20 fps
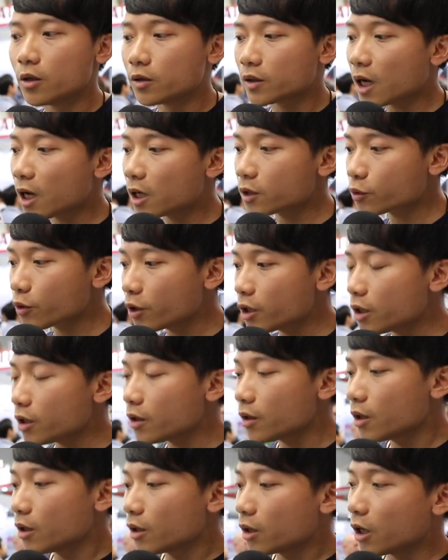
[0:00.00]
那所
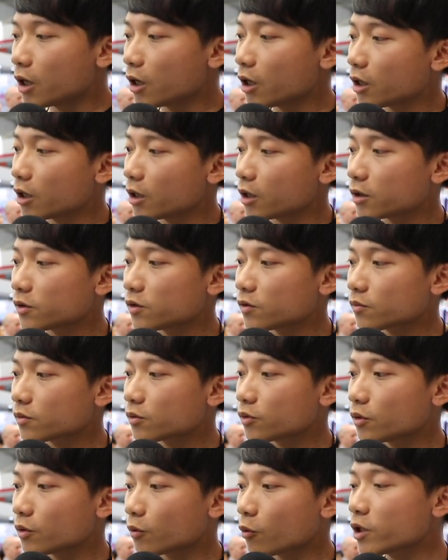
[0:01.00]
以呃，
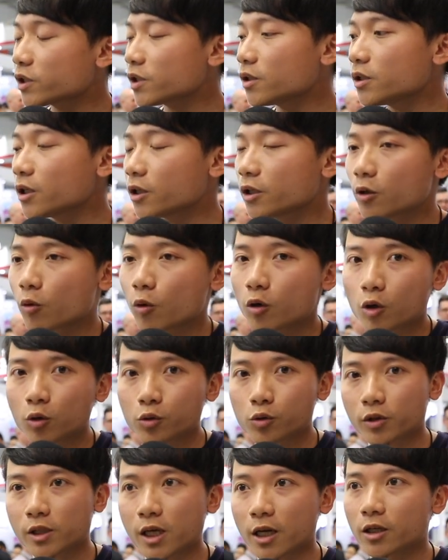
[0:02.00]
维新的
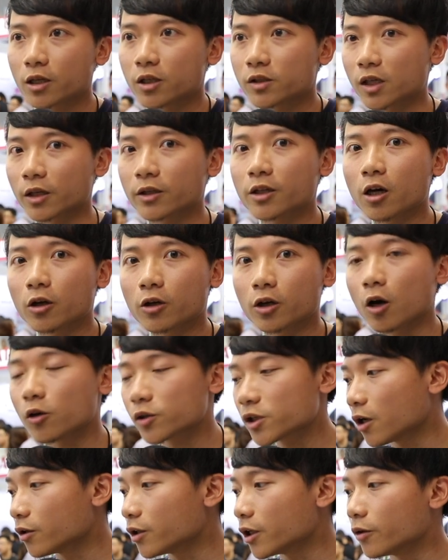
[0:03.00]
工作站呢，强调了高
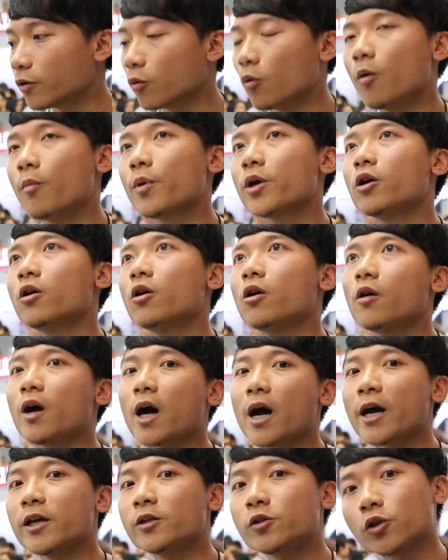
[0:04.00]
效能，我们有
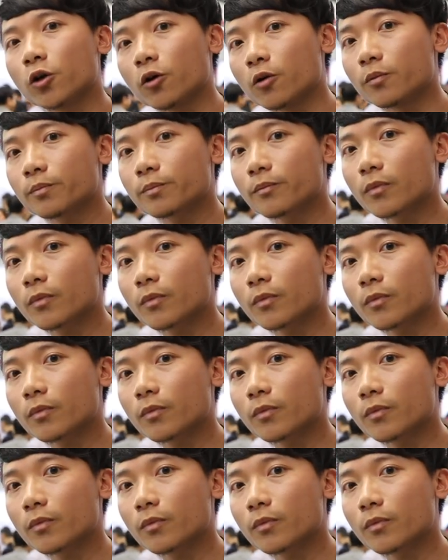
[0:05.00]
i9，